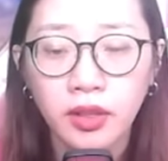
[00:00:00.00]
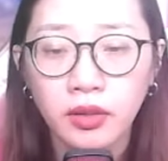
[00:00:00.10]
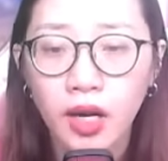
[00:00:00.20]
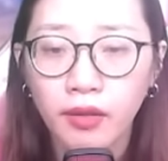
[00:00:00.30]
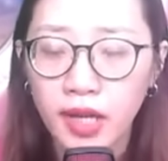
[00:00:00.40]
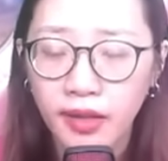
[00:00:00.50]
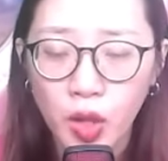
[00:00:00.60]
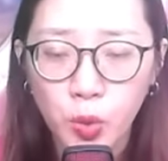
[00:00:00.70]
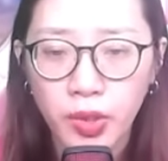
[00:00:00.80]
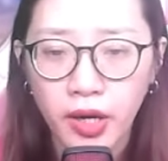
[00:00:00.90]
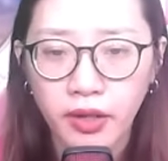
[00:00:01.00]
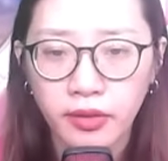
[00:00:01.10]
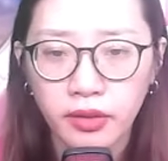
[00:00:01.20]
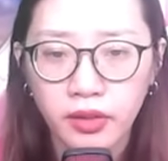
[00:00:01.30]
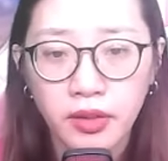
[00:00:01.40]
Thật là không ngờ,
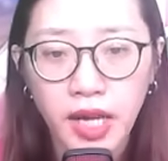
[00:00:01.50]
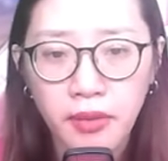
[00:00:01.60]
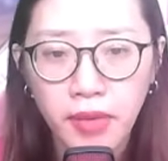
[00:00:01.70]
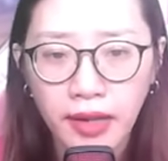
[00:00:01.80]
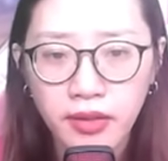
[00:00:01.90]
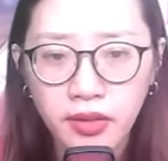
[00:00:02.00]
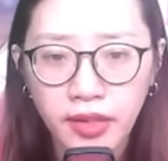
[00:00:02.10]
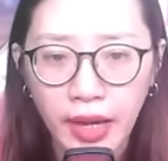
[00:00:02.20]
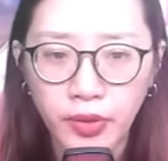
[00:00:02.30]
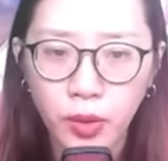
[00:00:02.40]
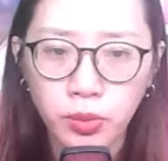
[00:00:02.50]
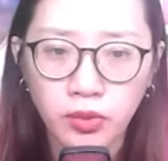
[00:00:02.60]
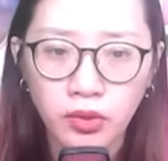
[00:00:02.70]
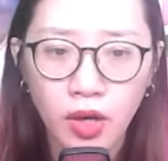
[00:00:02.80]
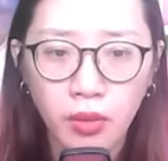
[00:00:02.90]
đánh bại Lương Hạo Đông
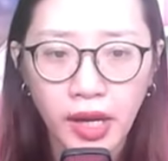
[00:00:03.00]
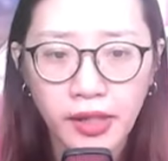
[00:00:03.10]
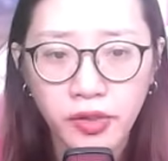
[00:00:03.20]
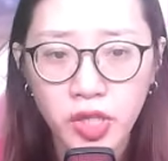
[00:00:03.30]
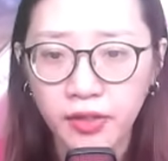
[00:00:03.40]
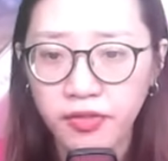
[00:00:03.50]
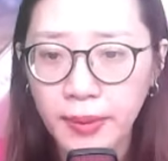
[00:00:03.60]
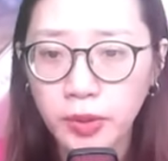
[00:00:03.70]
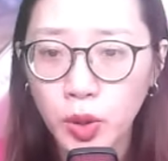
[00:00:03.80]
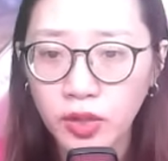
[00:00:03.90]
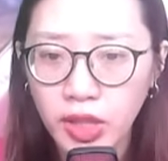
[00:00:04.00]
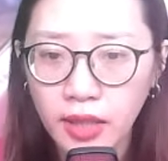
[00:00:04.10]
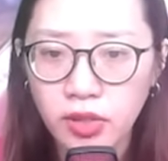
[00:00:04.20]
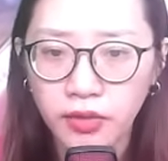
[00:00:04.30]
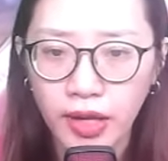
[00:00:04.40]
còn bày trận pháp xuất
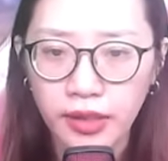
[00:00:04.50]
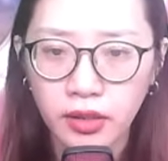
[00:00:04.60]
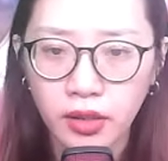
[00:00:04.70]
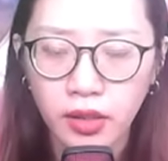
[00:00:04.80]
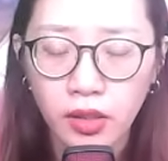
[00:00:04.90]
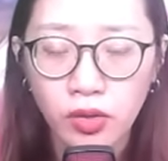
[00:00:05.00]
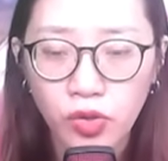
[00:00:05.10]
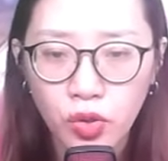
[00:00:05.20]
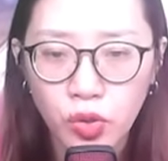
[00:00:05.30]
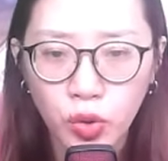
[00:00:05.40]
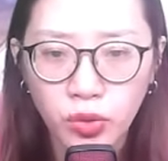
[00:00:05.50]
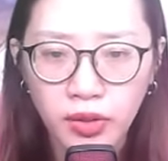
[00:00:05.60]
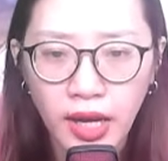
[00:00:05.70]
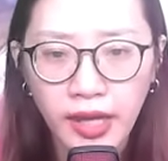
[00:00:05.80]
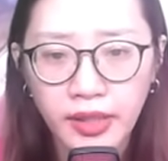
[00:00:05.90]
sắc như vậy. Rốt cuộc
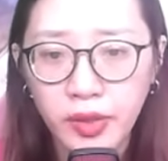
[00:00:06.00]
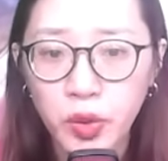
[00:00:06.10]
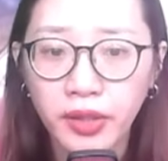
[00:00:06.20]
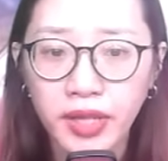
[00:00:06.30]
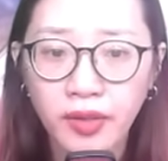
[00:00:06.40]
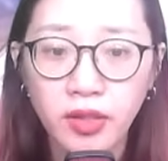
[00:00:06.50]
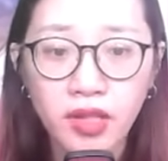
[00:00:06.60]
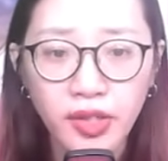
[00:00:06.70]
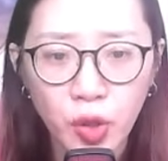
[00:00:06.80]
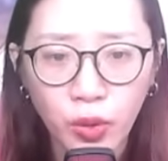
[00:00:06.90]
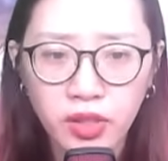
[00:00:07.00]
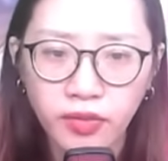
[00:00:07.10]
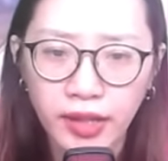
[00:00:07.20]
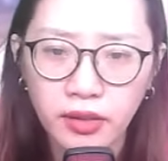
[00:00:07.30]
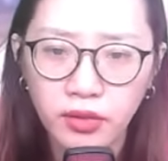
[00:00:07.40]
ai đã truyền ra những lời đồn như
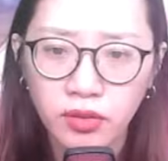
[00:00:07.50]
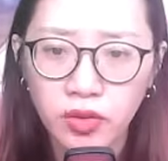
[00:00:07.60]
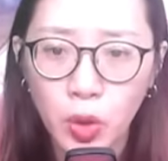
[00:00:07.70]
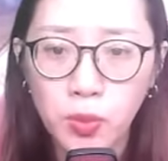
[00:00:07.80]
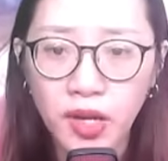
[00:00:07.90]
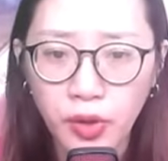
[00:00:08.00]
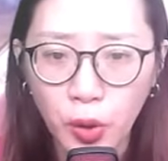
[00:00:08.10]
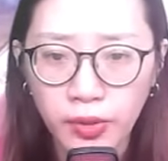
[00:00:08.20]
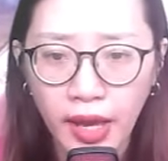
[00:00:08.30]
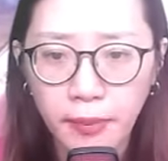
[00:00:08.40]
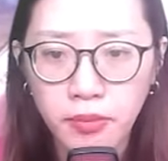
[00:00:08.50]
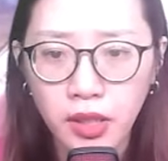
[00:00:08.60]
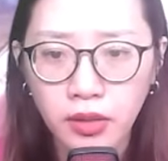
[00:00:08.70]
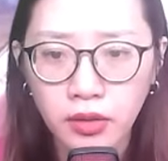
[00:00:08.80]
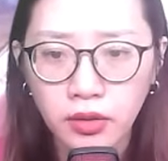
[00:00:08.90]
vậy? Đúng là đồn nhảm mà.